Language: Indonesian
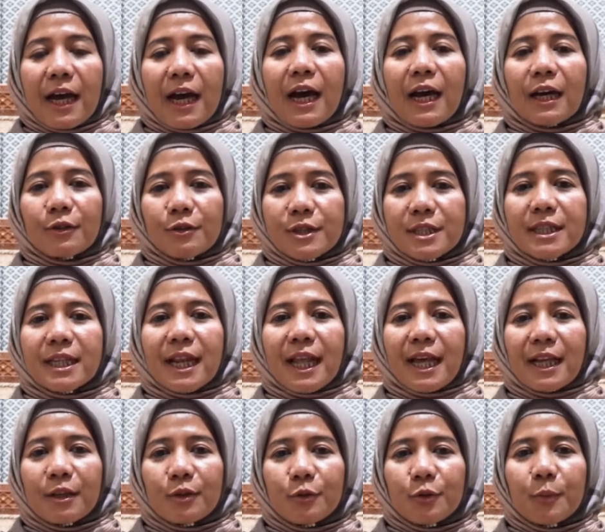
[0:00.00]
harus
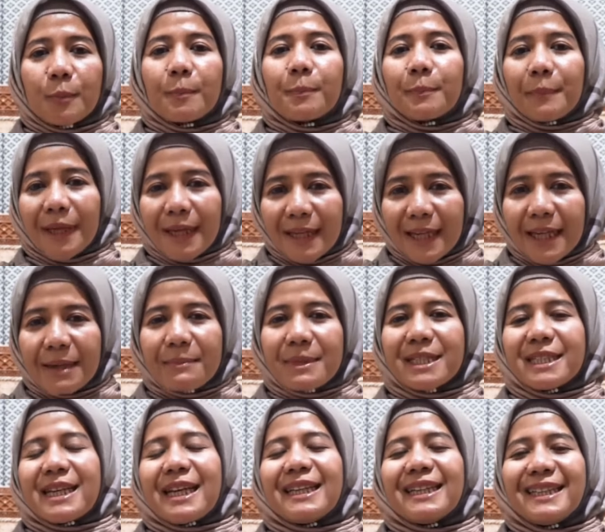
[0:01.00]
selalu pede
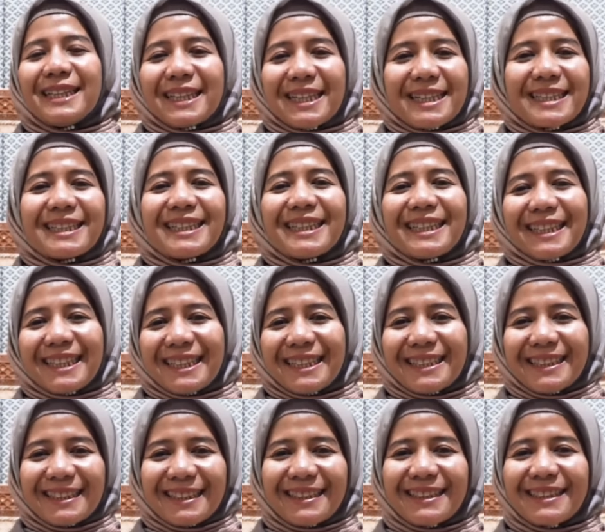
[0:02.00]
menjadi diri
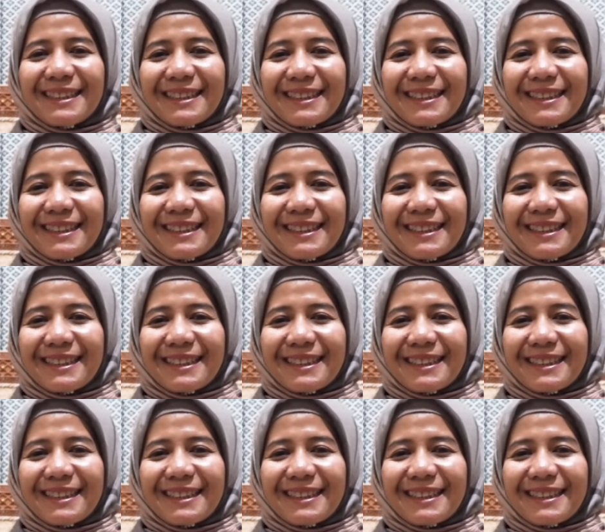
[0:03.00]
sendiri.